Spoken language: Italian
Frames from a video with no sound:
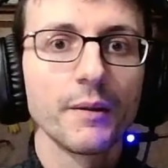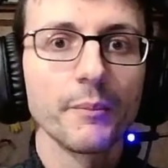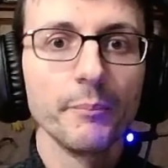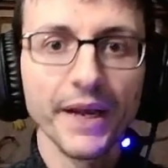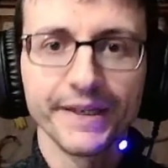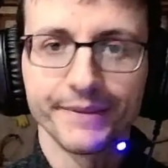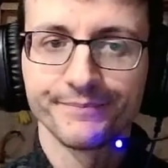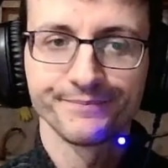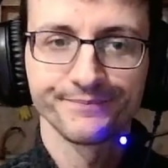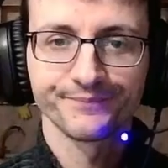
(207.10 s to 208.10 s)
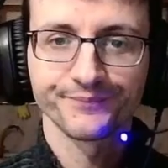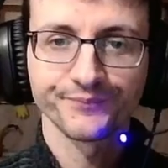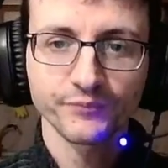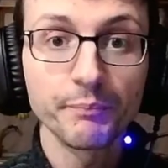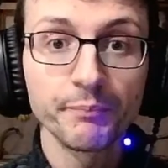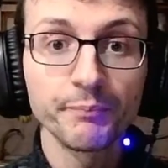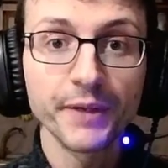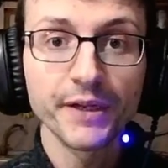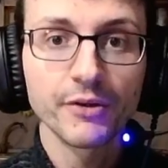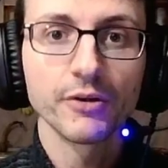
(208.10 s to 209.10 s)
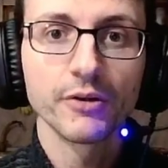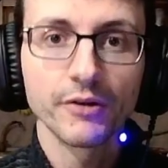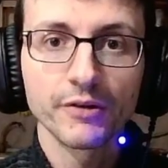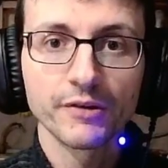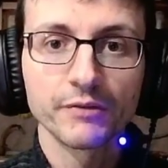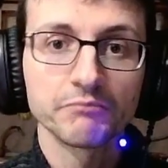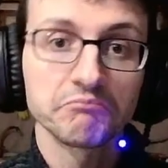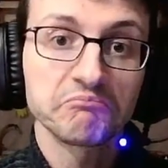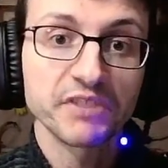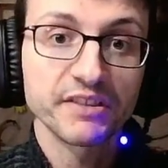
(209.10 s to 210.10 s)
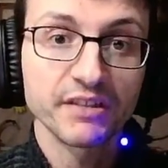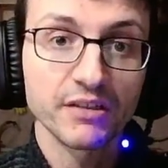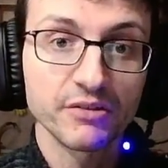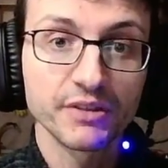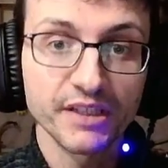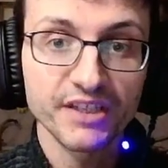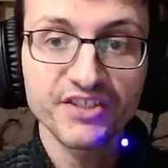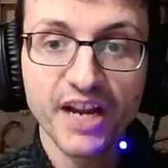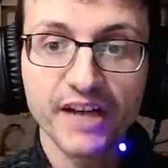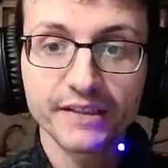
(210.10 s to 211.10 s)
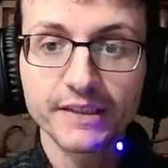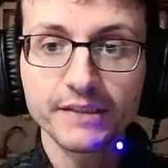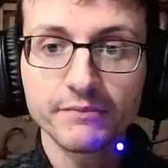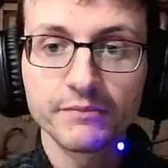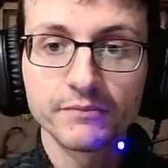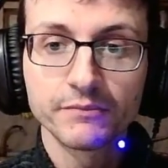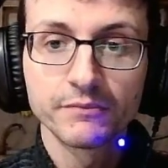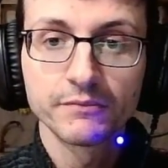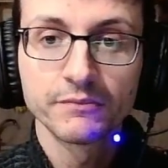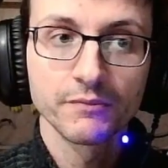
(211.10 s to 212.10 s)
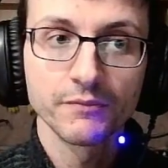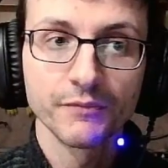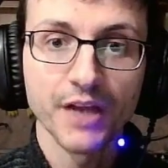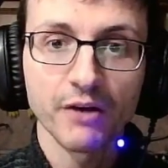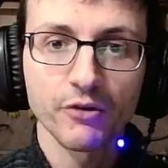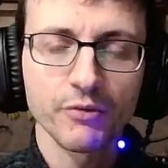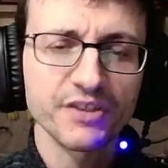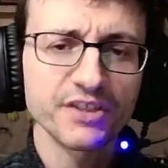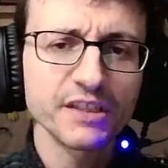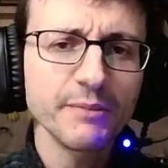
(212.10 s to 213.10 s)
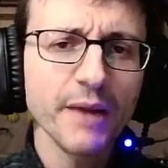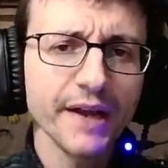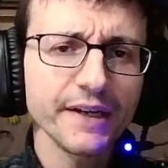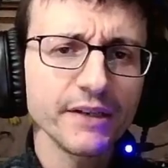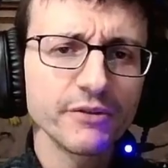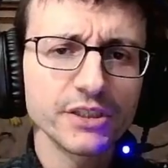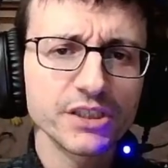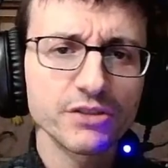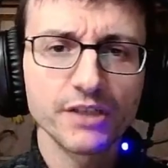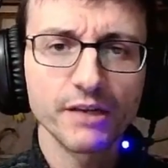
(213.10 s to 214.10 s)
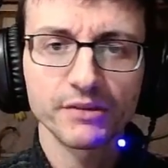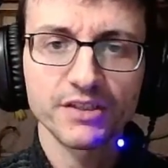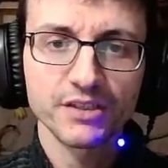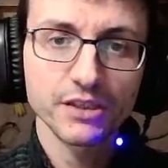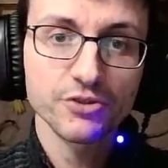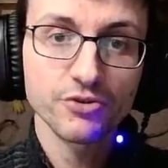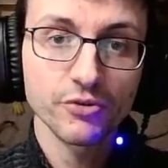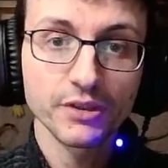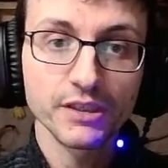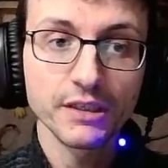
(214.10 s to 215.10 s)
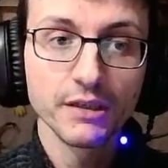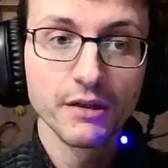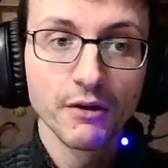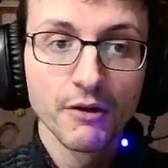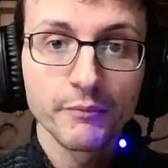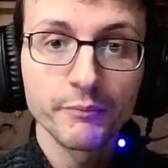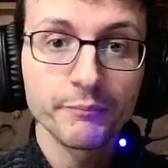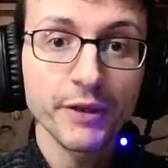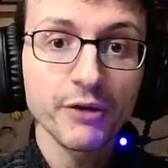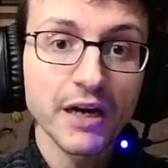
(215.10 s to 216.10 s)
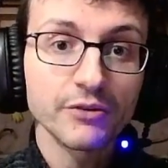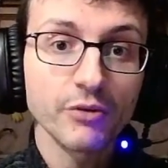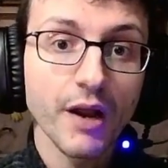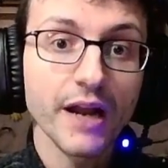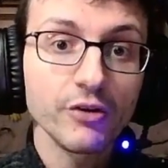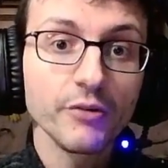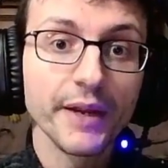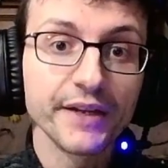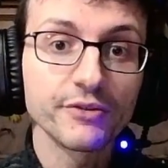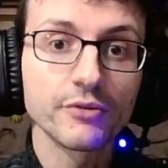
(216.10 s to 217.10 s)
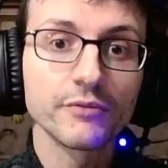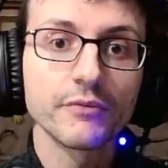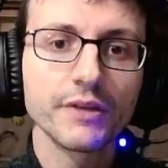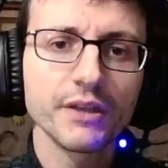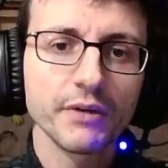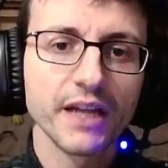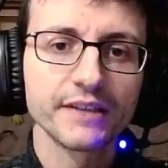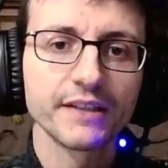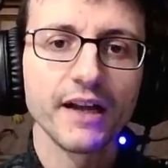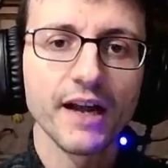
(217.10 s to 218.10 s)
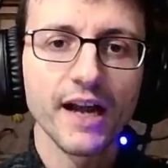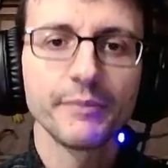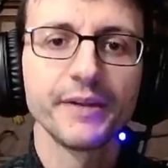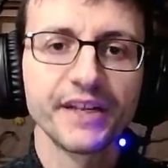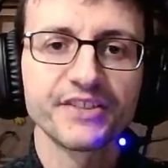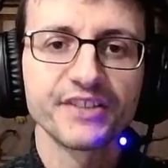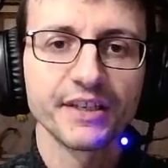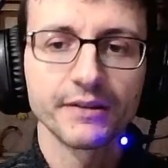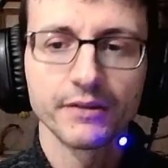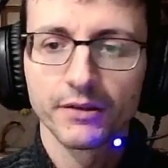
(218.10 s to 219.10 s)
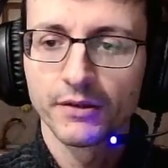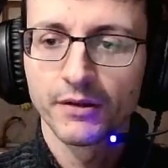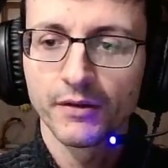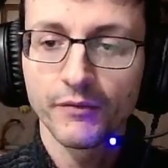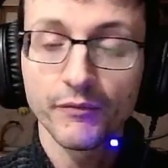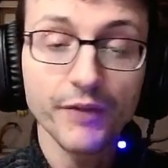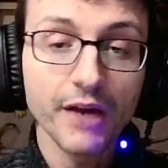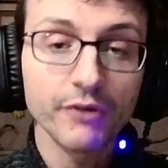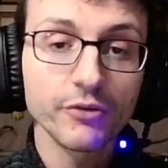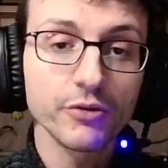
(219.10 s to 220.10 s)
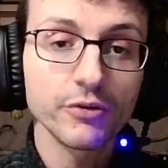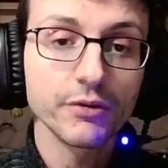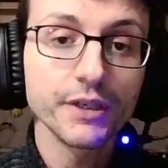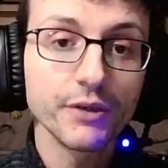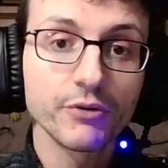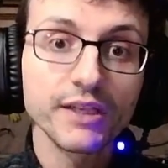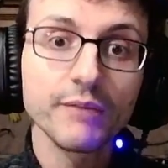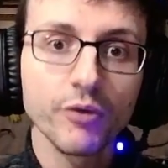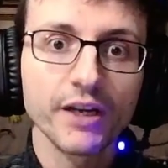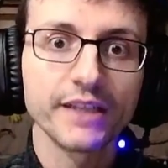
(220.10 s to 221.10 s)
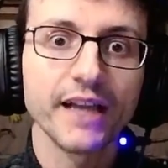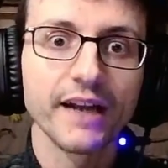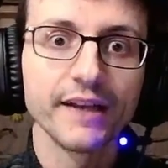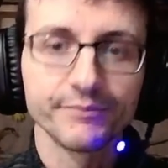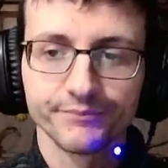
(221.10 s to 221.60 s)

Bene, spero sia stato interessante. Vi auguro buona settimana, noi ci aggiorniamo tra sette giorni per un altro argomento riguardante al benessere. Vi auguro inoltre buon Natale.